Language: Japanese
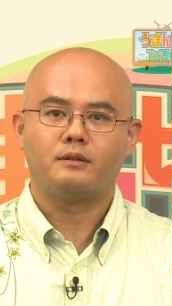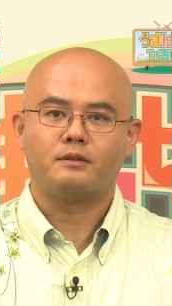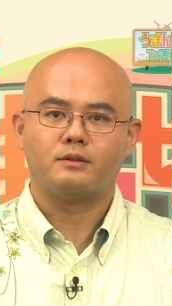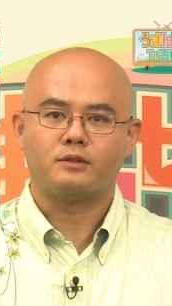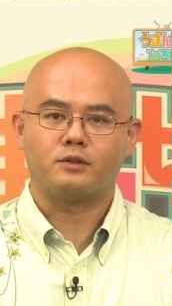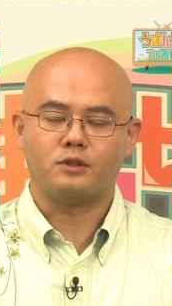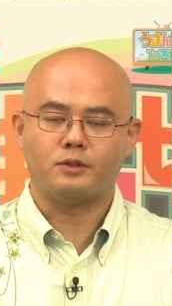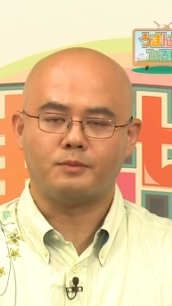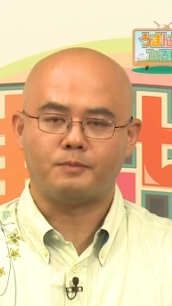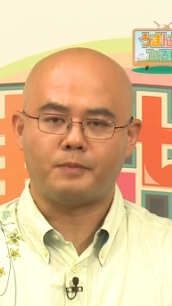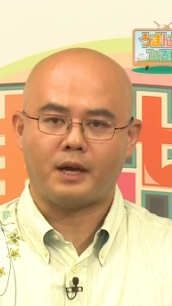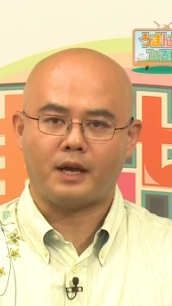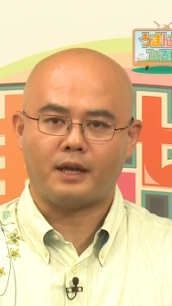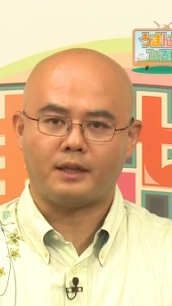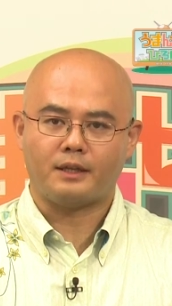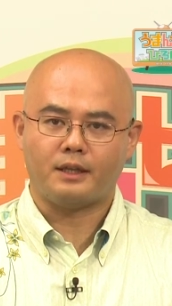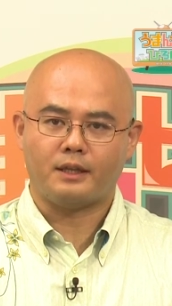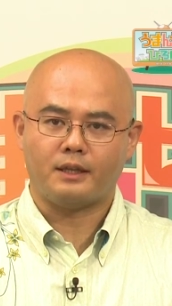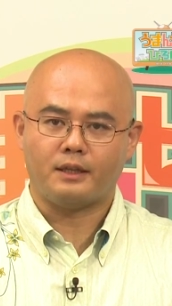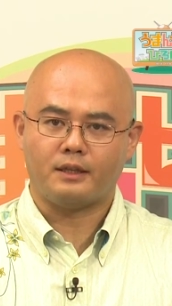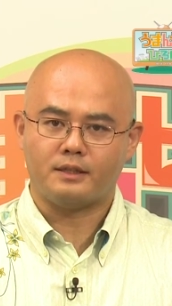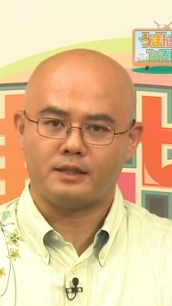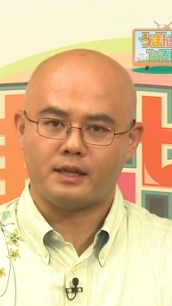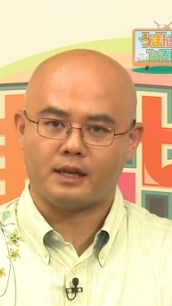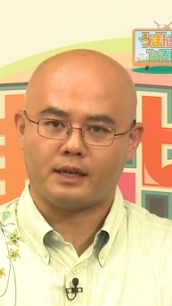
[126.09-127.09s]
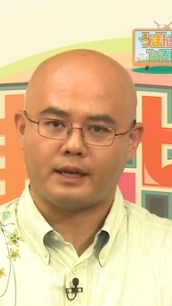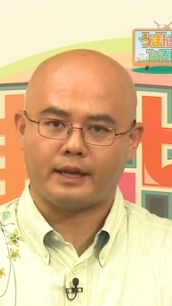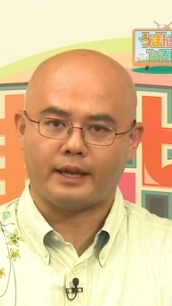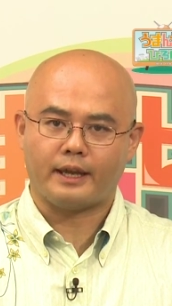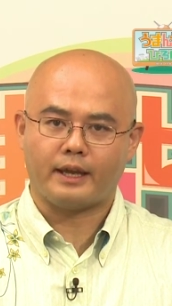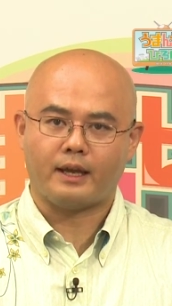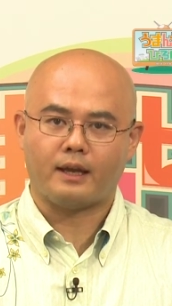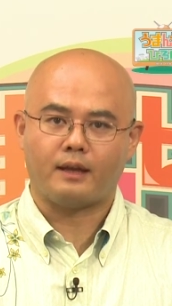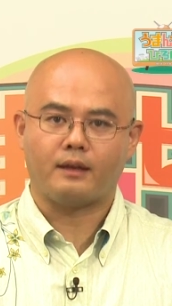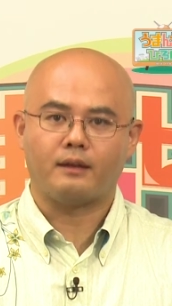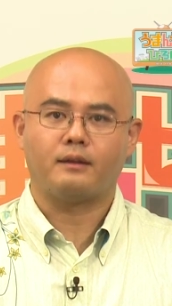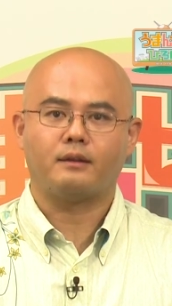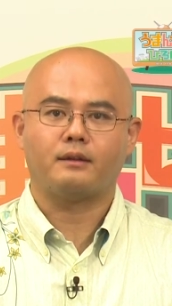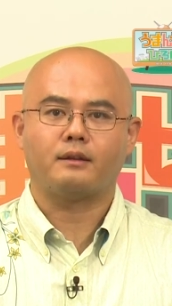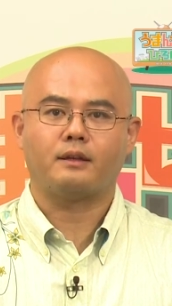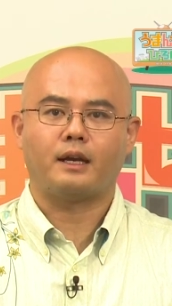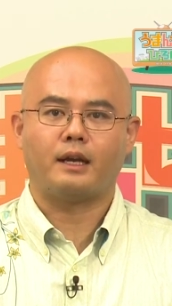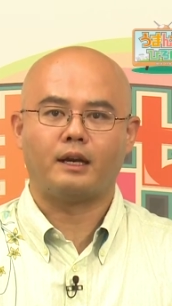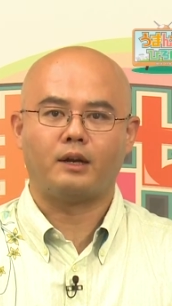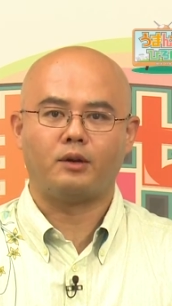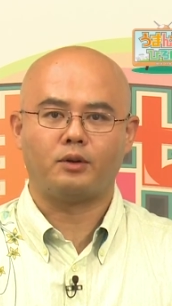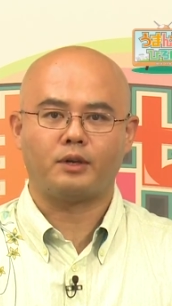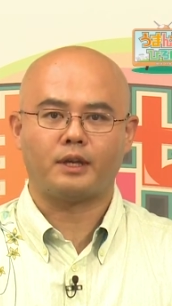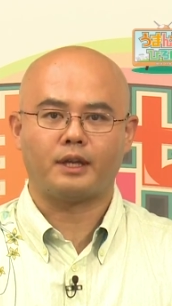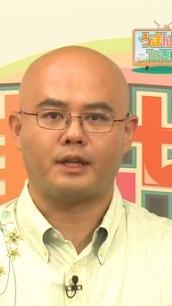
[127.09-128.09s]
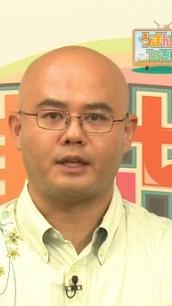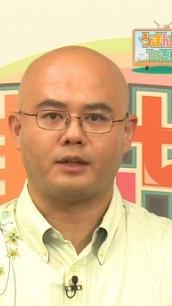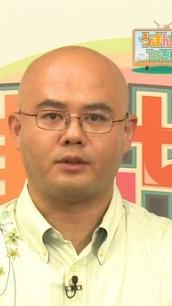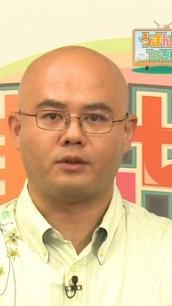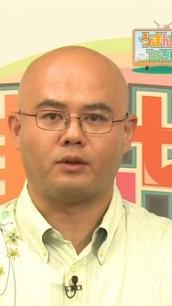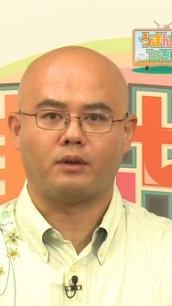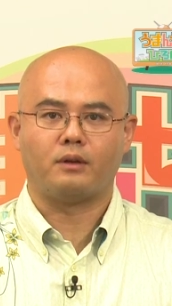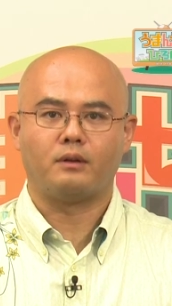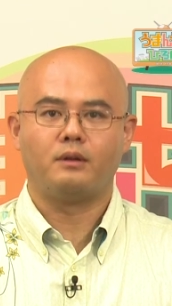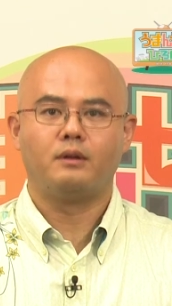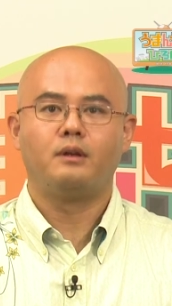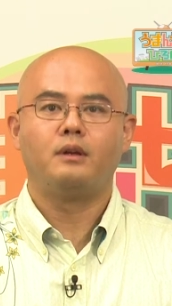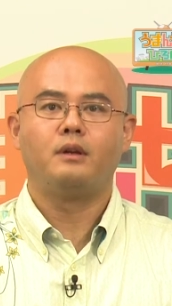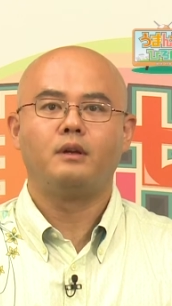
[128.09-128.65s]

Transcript: スーパーに居酒屋カラオケなど